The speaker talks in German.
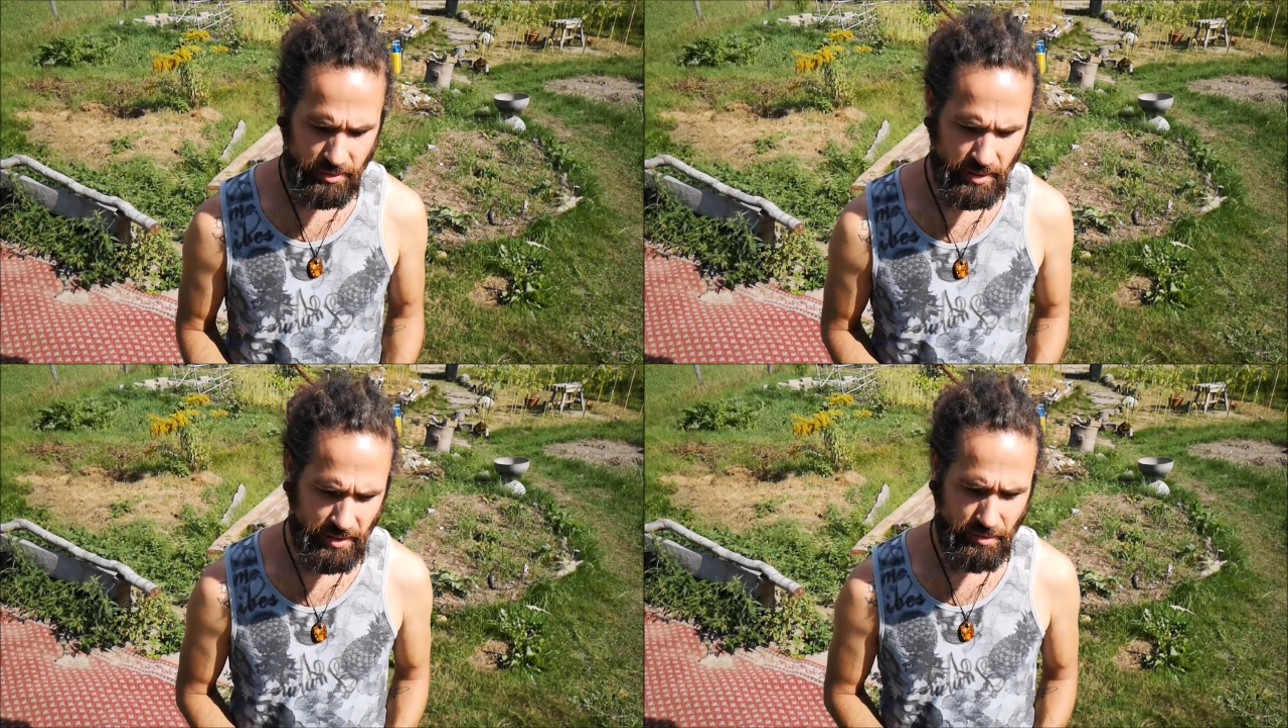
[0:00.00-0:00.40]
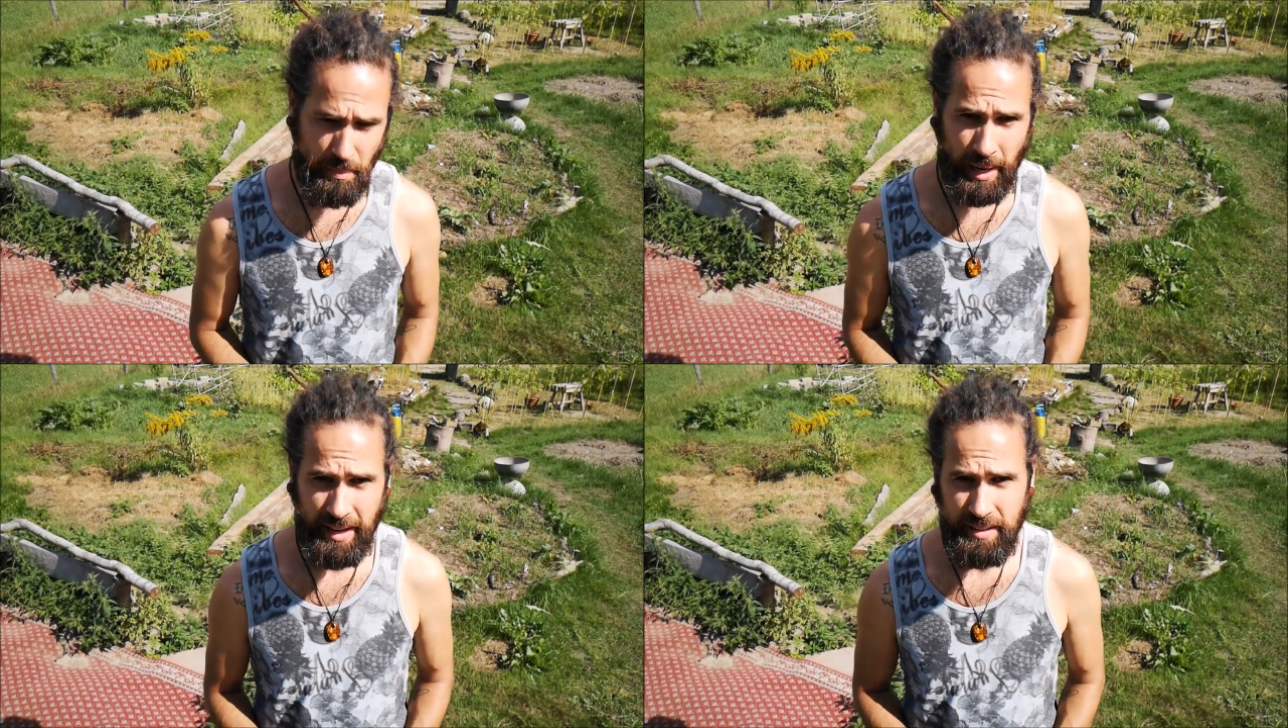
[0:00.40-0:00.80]
was sich
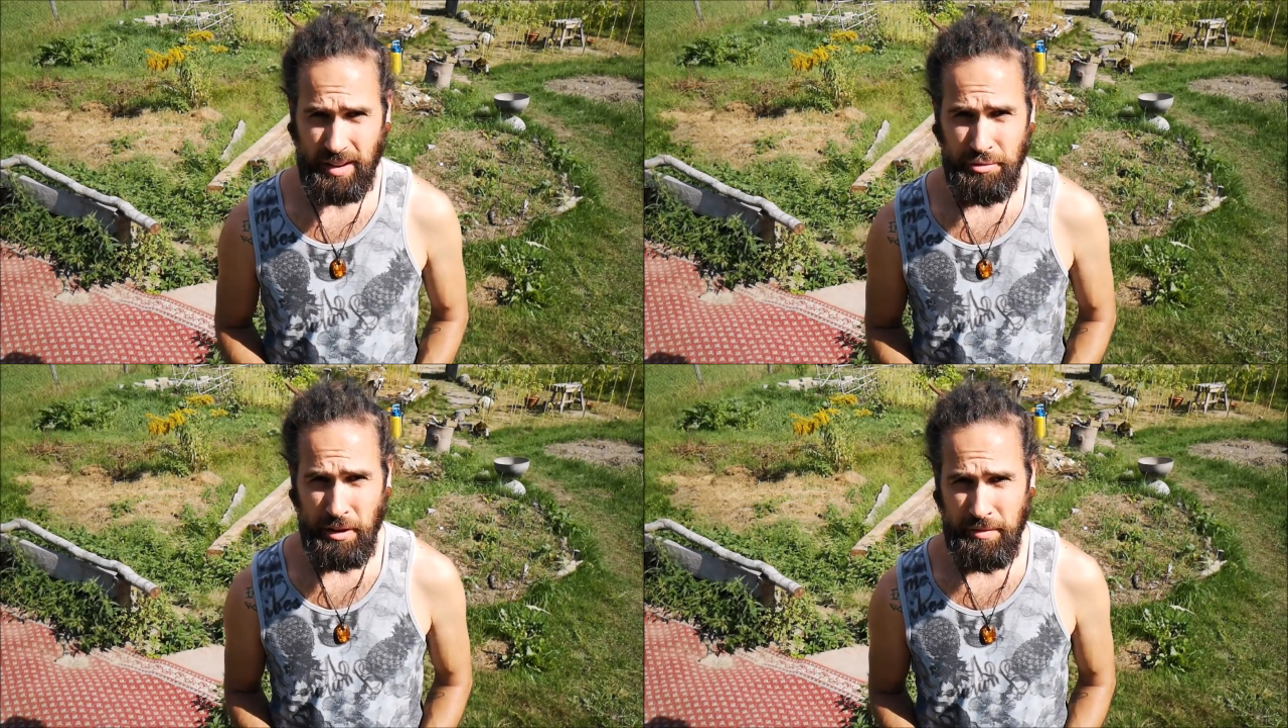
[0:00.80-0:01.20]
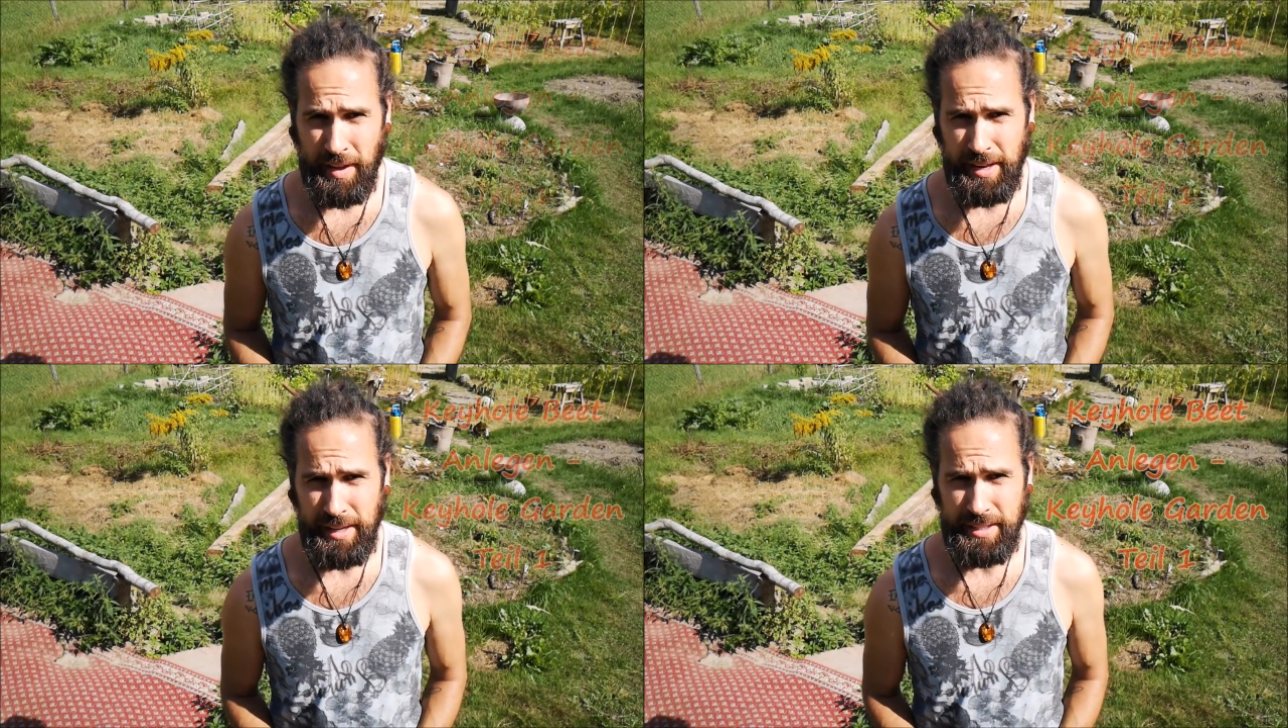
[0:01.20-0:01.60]
verbreitet auf der
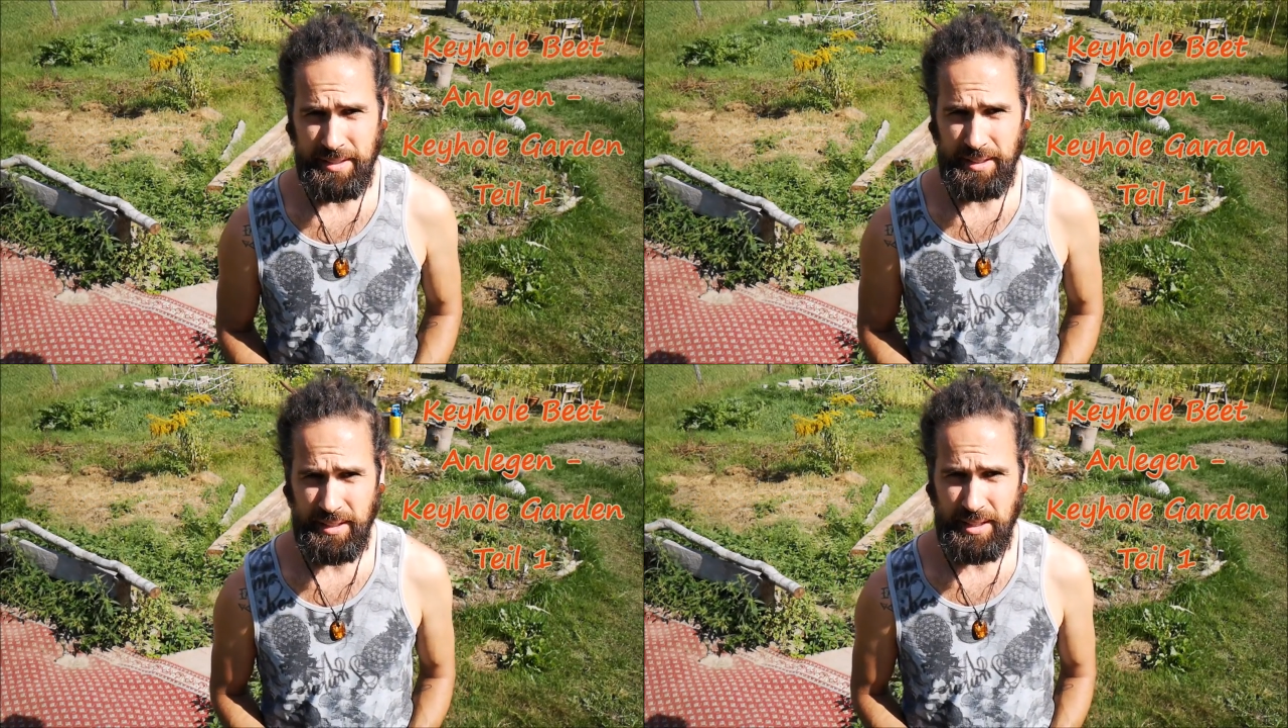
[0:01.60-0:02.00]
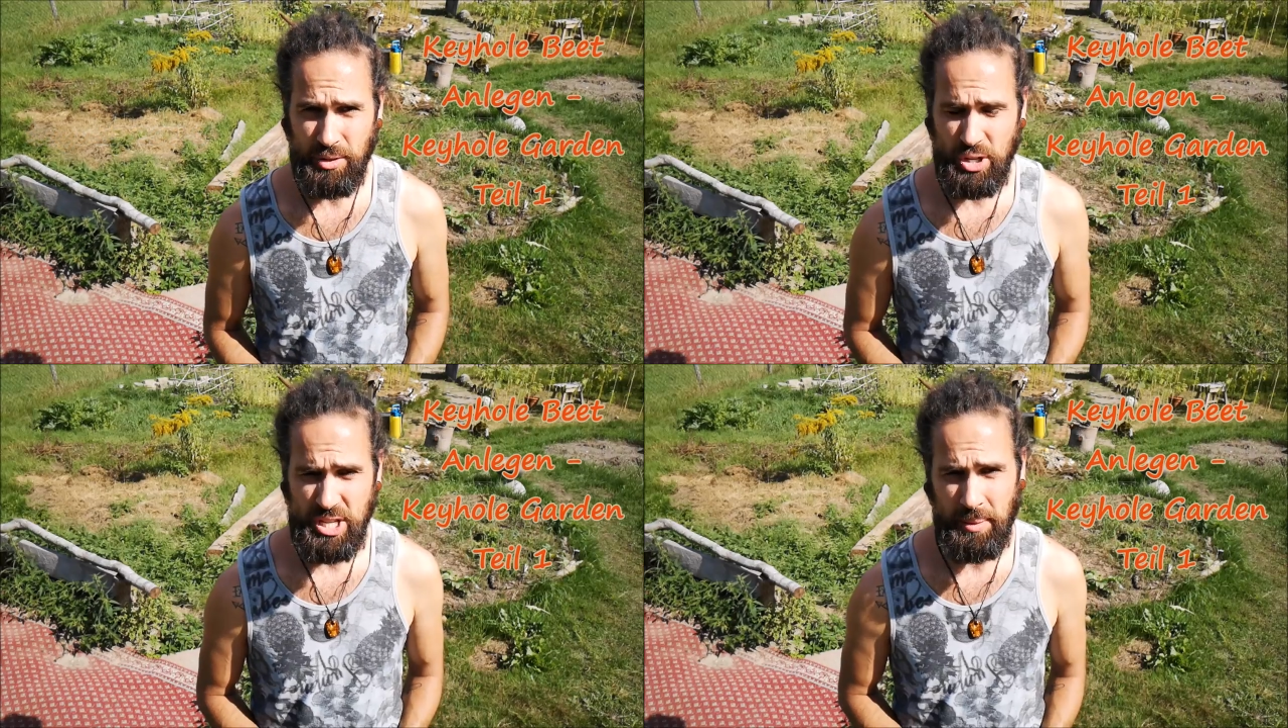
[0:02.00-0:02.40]
Welt, äh, hier in
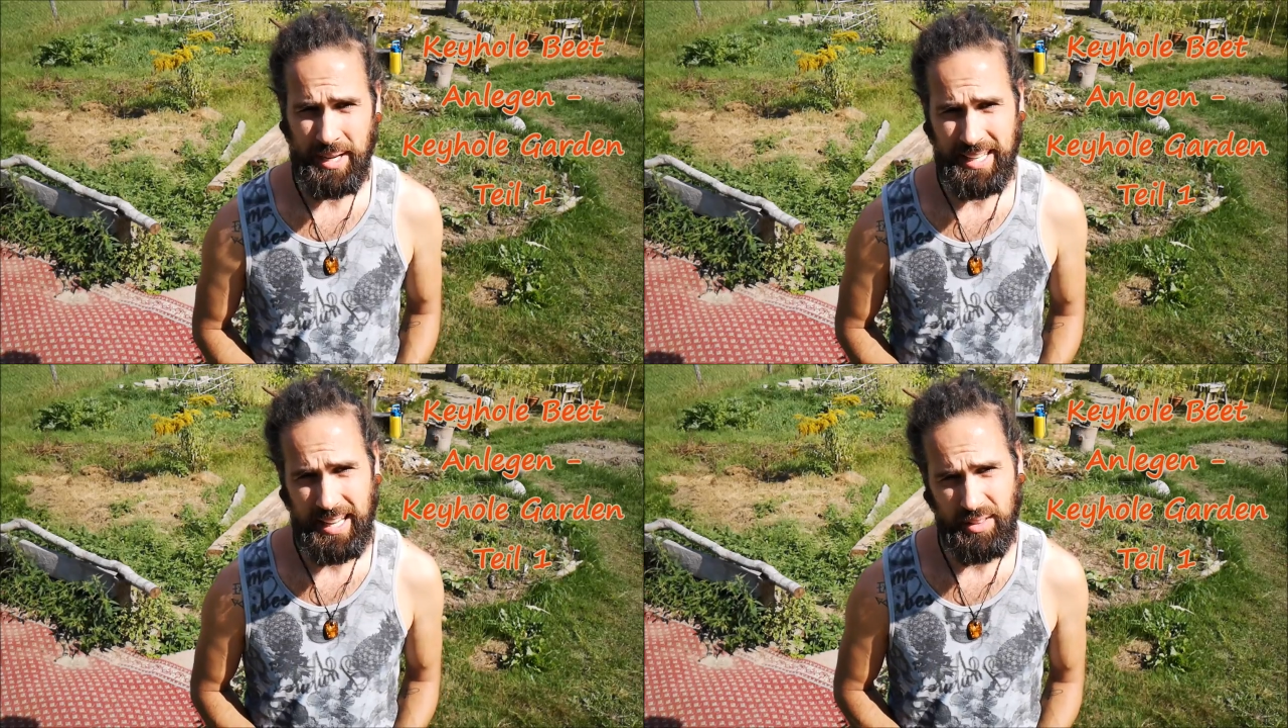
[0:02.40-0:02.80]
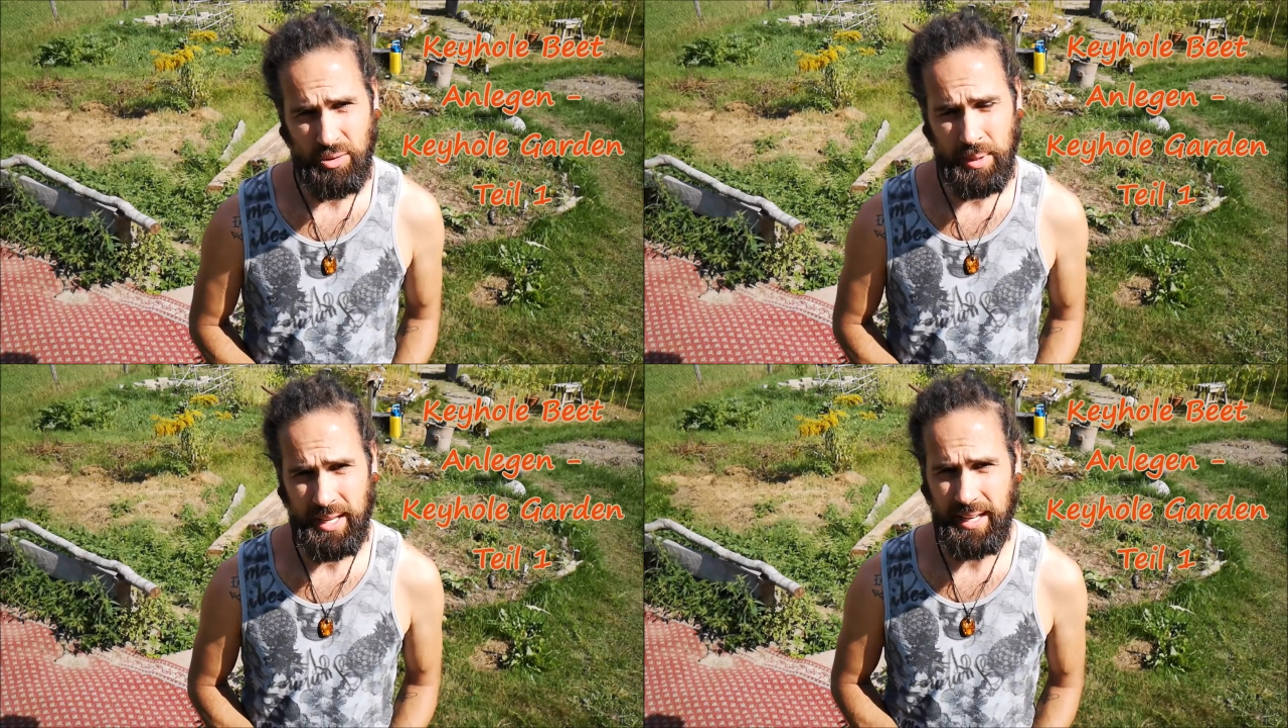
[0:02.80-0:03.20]
Deutschland aber nicht ganz so
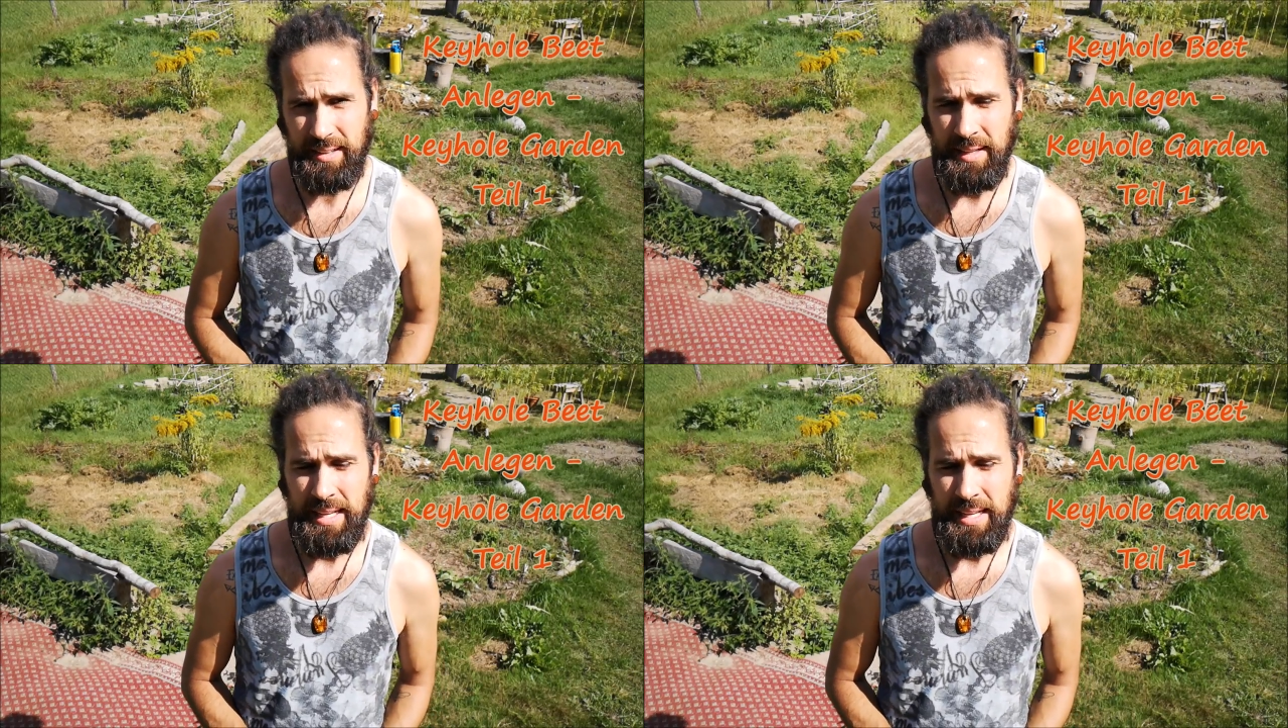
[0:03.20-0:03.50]
bekannt.